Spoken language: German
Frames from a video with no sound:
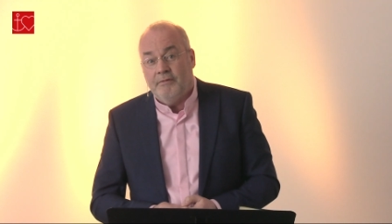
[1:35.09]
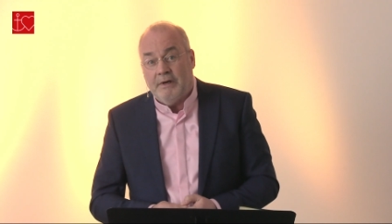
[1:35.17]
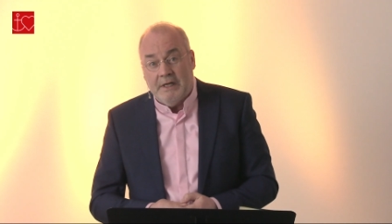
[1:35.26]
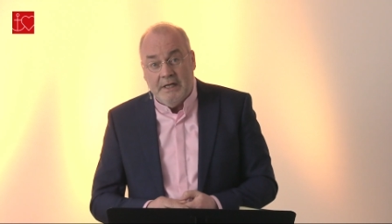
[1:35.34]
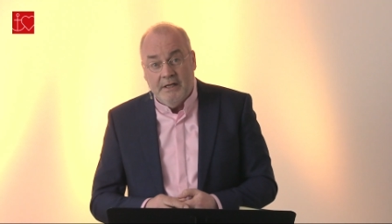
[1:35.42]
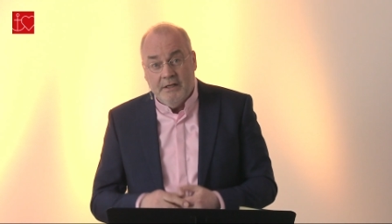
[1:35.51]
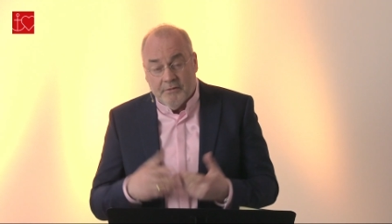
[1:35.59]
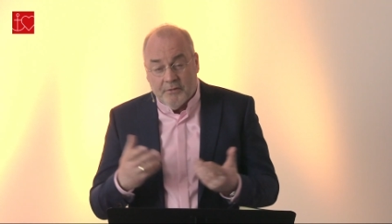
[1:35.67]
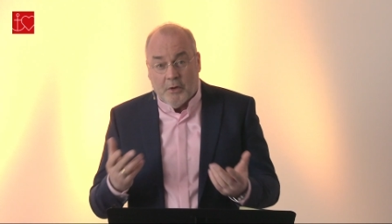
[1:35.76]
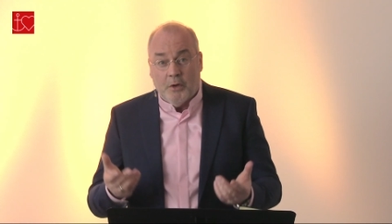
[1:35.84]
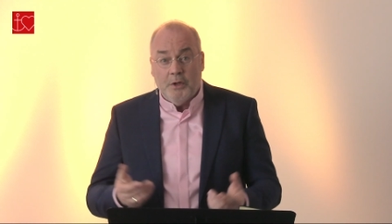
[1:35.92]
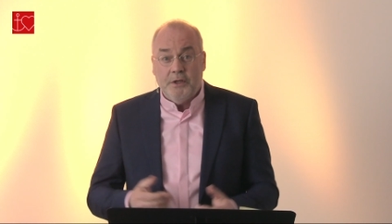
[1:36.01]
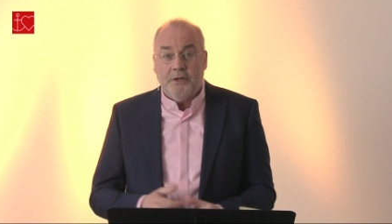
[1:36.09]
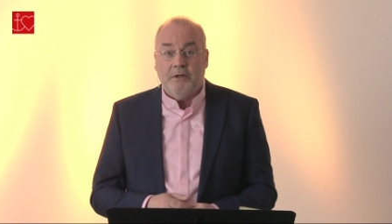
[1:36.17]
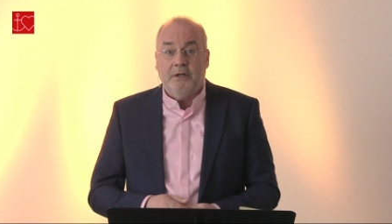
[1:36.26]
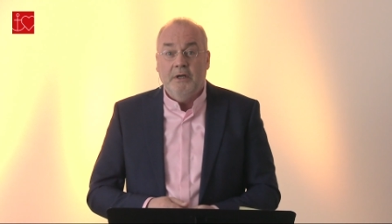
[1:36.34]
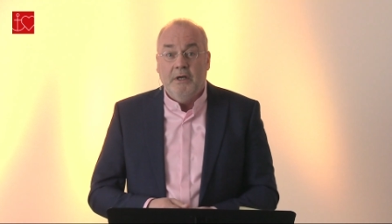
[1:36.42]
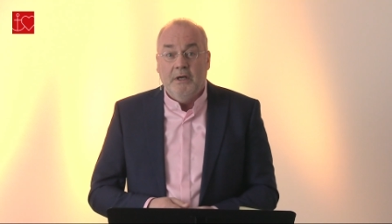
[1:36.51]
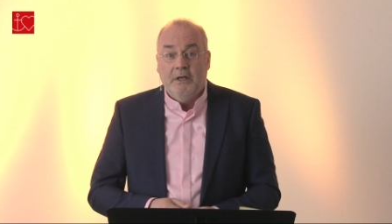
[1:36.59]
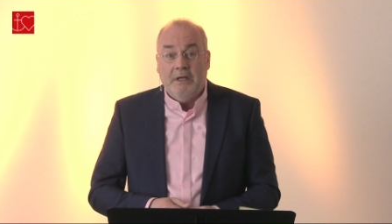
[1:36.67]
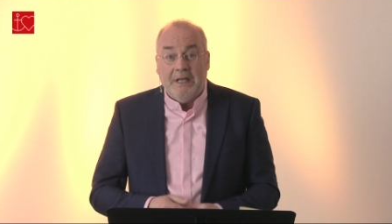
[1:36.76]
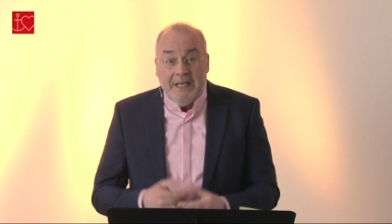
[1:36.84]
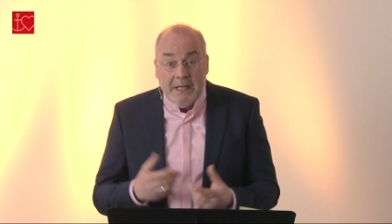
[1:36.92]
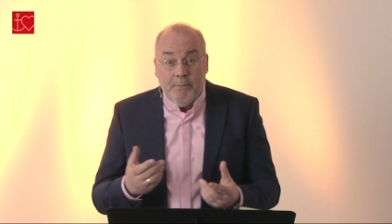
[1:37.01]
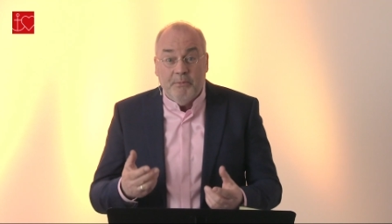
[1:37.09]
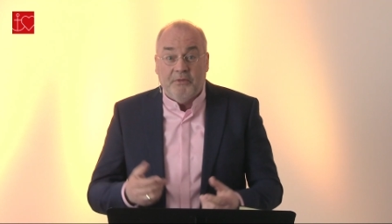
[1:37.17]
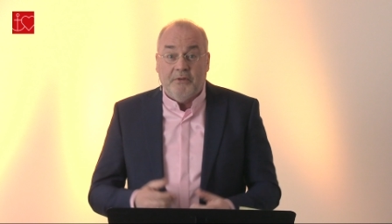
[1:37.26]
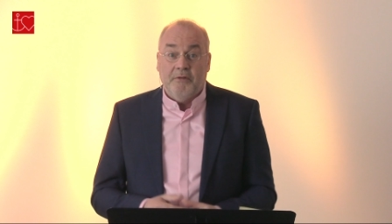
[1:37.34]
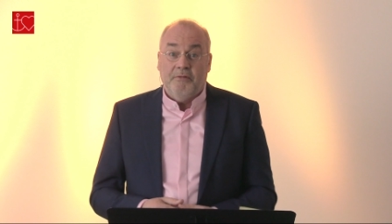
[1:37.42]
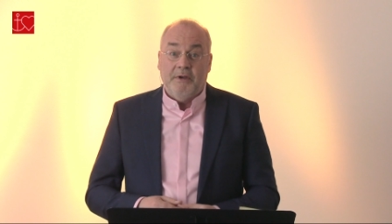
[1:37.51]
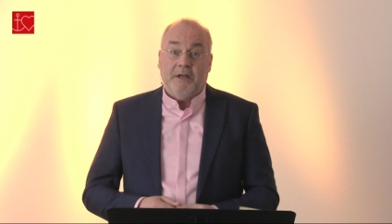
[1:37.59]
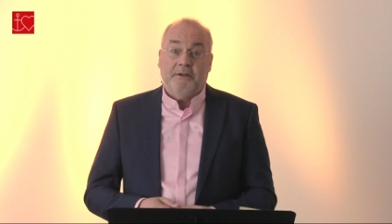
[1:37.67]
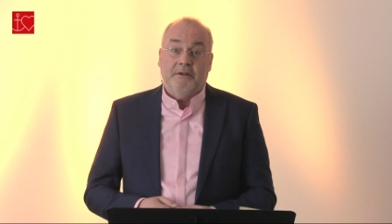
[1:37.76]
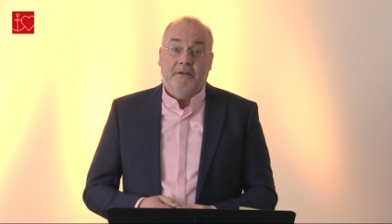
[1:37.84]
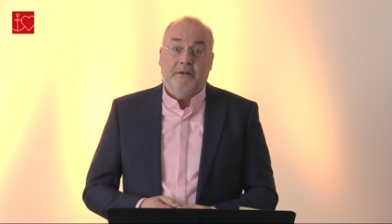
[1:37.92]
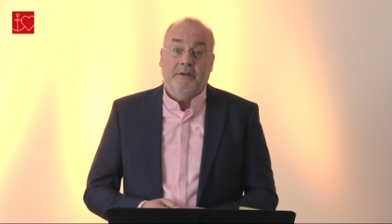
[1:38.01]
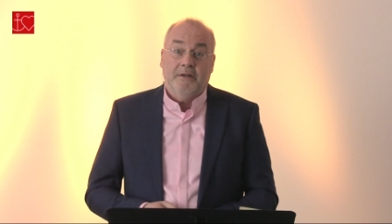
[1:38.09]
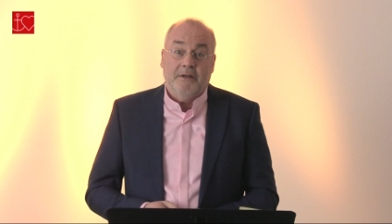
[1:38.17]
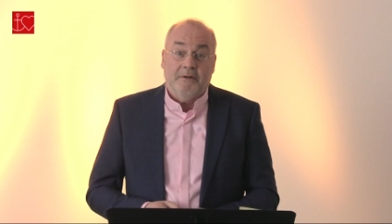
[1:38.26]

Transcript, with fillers: weil ihr Freund, ihr Lebensgefährte,